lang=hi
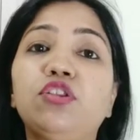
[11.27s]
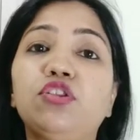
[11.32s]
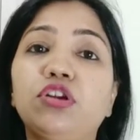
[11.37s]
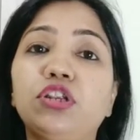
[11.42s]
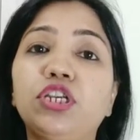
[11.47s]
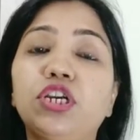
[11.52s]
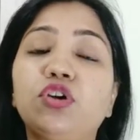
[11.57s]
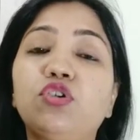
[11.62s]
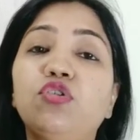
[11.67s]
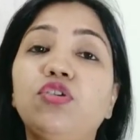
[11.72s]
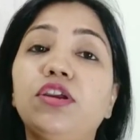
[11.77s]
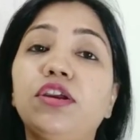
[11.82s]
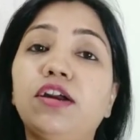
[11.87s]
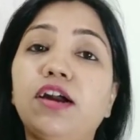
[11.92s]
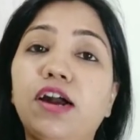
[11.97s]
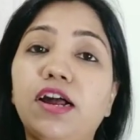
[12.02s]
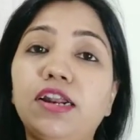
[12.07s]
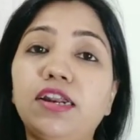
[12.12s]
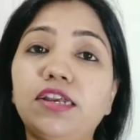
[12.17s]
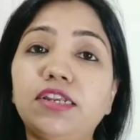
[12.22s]
त्वचा को
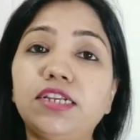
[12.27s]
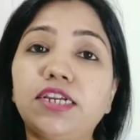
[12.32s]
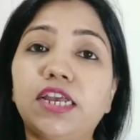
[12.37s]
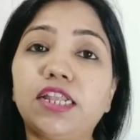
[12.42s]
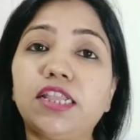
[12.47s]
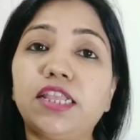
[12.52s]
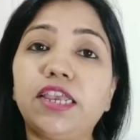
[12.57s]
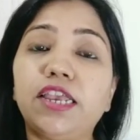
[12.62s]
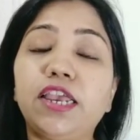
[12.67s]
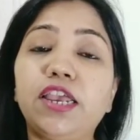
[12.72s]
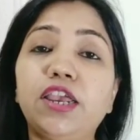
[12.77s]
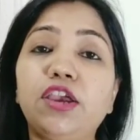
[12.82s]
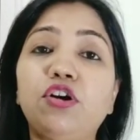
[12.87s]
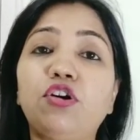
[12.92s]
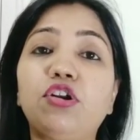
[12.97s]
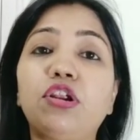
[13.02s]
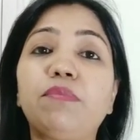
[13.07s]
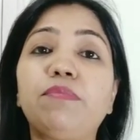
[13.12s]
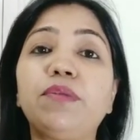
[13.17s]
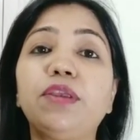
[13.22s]
निखारना चाहते हैं
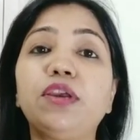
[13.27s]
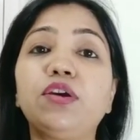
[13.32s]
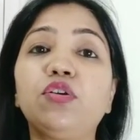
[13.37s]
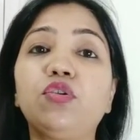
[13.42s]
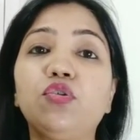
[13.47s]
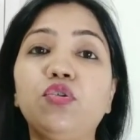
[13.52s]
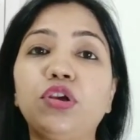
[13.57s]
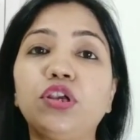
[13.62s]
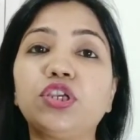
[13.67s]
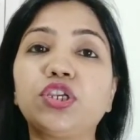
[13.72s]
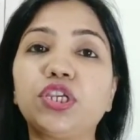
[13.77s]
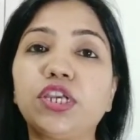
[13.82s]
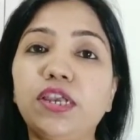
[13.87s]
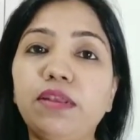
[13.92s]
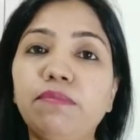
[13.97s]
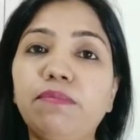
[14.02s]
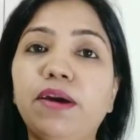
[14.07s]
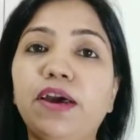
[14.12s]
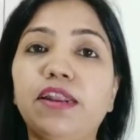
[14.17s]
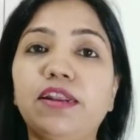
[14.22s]
और अपनी ग्लोइंग
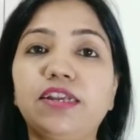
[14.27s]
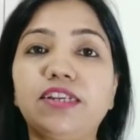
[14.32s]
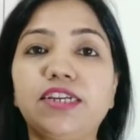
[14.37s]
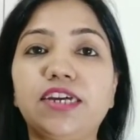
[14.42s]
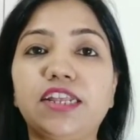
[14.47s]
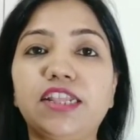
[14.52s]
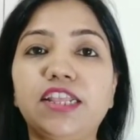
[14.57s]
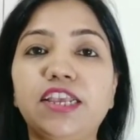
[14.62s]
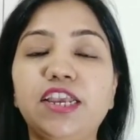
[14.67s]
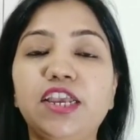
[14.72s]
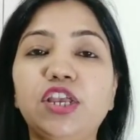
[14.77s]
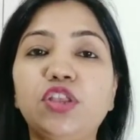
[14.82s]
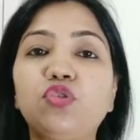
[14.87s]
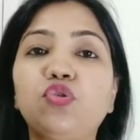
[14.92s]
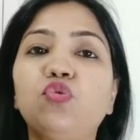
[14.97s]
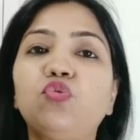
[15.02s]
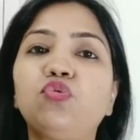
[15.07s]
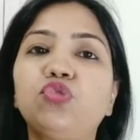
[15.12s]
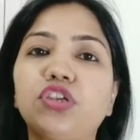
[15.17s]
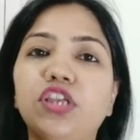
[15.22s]
स्किन पाना चाहते हैं
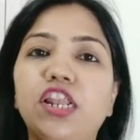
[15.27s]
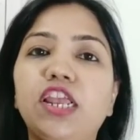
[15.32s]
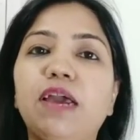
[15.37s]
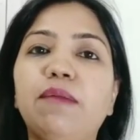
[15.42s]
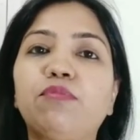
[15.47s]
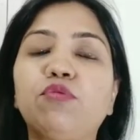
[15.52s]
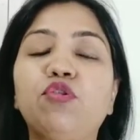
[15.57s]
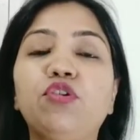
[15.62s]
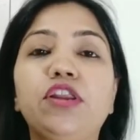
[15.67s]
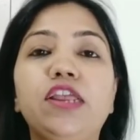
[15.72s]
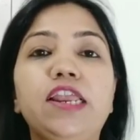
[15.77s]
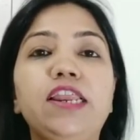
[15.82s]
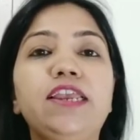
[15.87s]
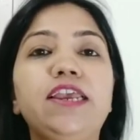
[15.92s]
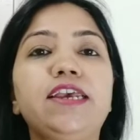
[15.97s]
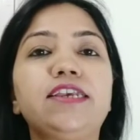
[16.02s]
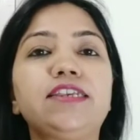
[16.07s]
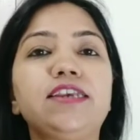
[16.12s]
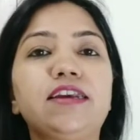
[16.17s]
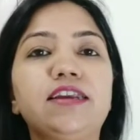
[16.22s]
तो उसके लिए आपको डेली
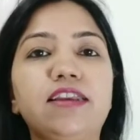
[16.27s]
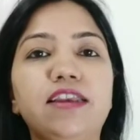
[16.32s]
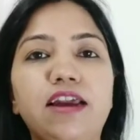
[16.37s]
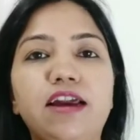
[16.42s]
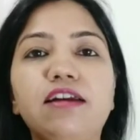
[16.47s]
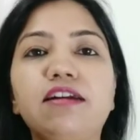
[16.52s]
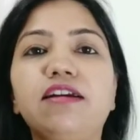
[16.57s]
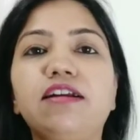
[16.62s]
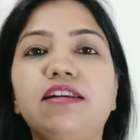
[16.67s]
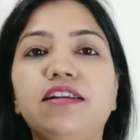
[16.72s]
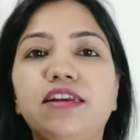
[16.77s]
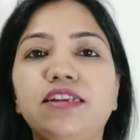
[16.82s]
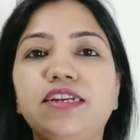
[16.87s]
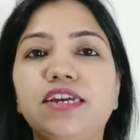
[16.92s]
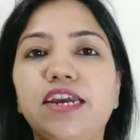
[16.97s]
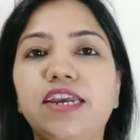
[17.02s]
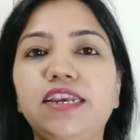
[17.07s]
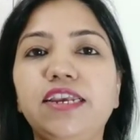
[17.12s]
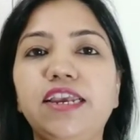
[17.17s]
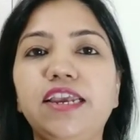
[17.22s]
ऐसा क्या करना
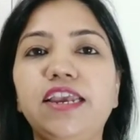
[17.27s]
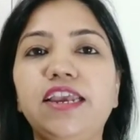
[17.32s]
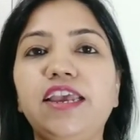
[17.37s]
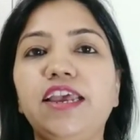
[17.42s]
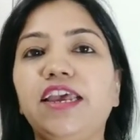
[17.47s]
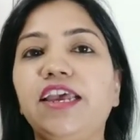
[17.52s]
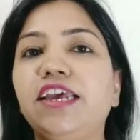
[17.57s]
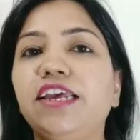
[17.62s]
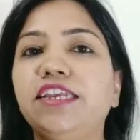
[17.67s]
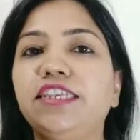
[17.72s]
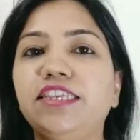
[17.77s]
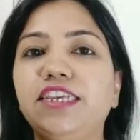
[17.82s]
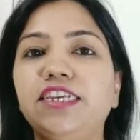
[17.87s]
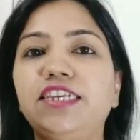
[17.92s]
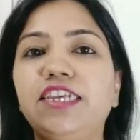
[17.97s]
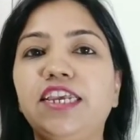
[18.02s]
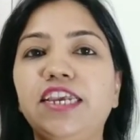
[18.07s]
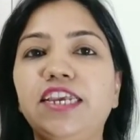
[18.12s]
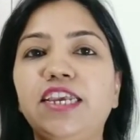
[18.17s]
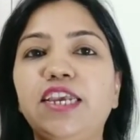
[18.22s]
चाहिए
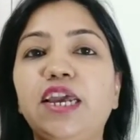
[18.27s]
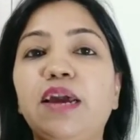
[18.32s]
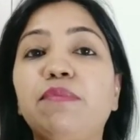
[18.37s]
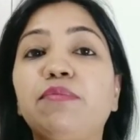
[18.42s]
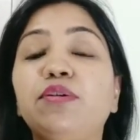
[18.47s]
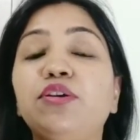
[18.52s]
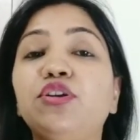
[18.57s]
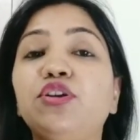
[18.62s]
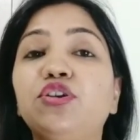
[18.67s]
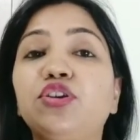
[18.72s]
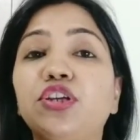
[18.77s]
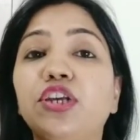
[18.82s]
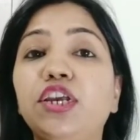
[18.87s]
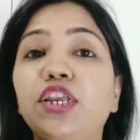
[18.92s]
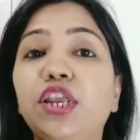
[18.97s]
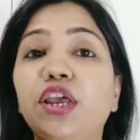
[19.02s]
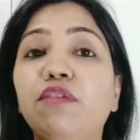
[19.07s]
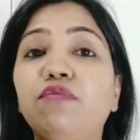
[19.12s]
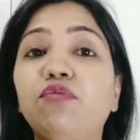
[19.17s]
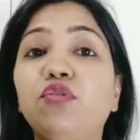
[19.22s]
जिससे की आपकी जो
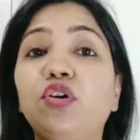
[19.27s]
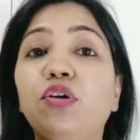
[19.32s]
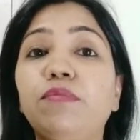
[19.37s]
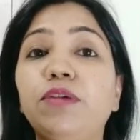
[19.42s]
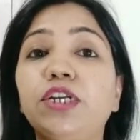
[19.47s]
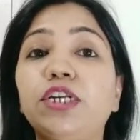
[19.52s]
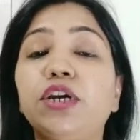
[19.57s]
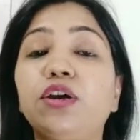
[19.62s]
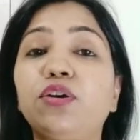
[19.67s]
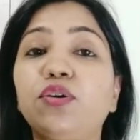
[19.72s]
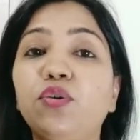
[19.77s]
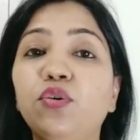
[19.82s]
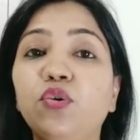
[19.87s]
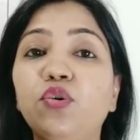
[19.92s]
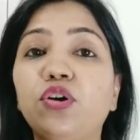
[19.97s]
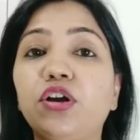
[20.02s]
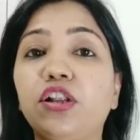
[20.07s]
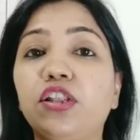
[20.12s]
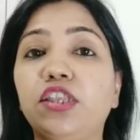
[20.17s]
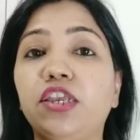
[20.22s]
स्किन है वो हमेशा ग्लो
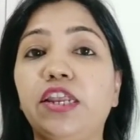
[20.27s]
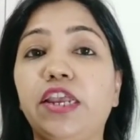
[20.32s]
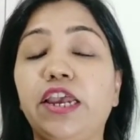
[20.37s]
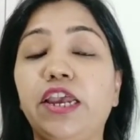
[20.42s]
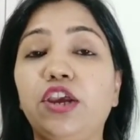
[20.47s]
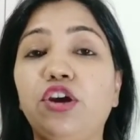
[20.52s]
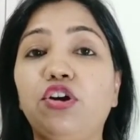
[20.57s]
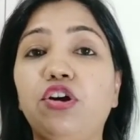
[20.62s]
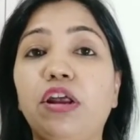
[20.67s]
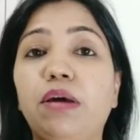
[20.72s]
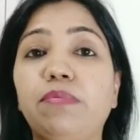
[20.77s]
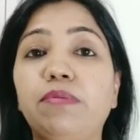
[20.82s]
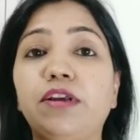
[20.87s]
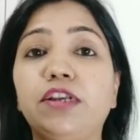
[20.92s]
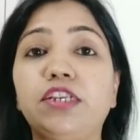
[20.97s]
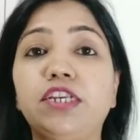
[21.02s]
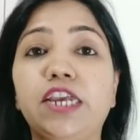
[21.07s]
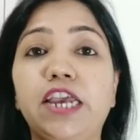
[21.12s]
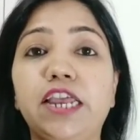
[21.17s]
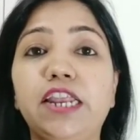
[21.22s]
करती रहे और आपके
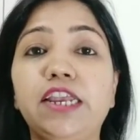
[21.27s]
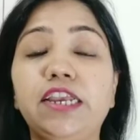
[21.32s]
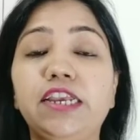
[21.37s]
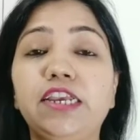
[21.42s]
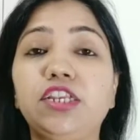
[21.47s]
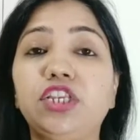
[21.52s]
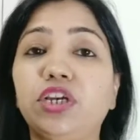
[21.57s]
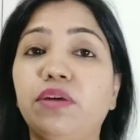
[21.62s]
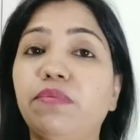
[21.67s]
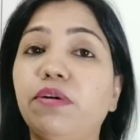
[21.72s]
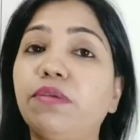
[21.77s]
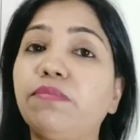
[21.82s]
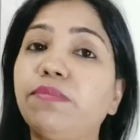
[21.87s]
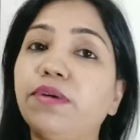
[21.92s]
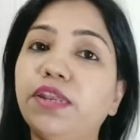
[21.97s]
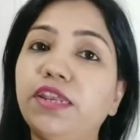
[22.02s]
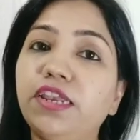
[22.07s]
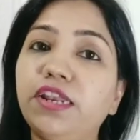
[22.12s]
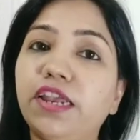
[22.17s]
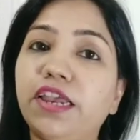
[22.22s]
चेहरे की चमक
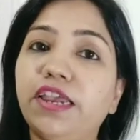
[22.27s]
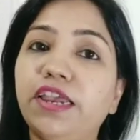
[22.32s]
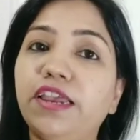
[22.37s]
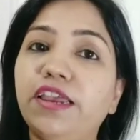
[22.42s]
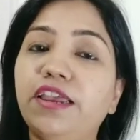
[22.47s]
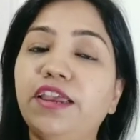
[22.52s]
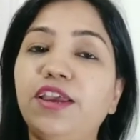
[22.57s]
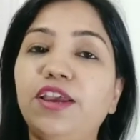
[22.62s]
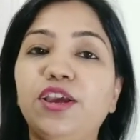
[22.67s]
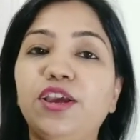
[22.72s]
बनी रहे